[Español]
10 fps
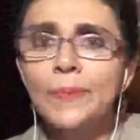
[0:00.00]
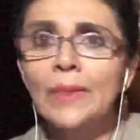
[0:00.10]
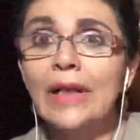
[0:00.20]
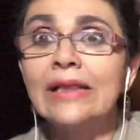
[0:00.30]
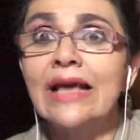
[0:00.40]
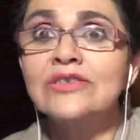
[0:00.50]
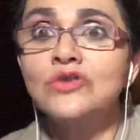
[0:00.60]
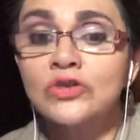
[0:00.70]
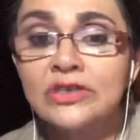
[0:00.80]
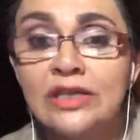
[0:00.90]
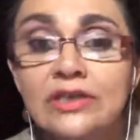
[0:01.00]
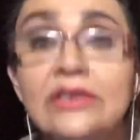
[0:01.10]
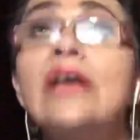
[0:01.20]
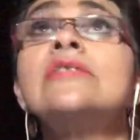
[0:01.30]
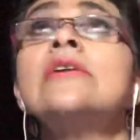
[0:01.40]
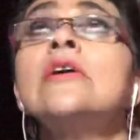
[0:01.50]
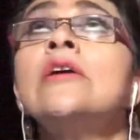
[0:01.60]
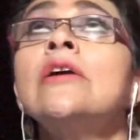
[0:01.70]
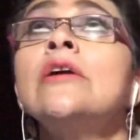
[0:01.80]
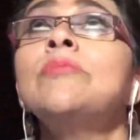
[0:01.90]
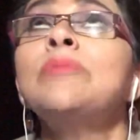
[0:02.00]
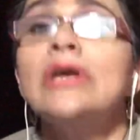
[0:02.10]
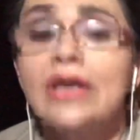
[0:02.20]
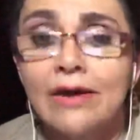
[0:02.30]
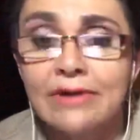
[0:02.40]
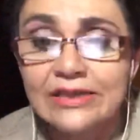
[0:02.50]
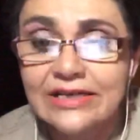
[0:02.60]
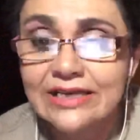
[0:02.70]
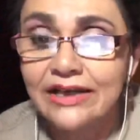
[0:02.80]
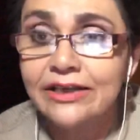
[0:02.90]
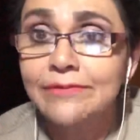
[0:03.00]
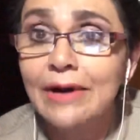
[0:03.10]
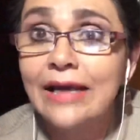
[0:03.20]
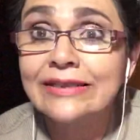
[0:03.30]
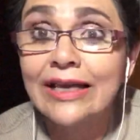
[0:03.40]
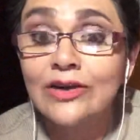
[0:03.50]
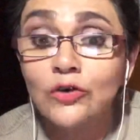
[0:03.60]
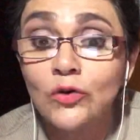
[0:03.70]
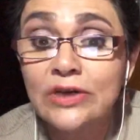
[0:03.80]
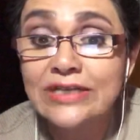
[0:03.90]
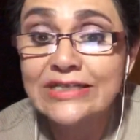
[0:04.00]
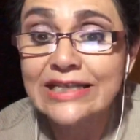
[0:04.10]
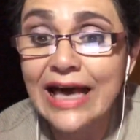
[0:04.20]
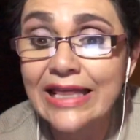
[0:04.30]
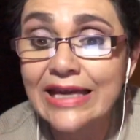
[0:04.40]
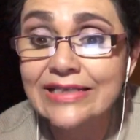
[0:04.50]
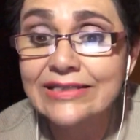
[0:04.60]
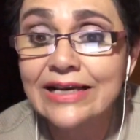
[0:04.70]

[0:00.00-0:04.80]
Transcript: Las dos ranitas Miraban hacia arriba aterrorizadas,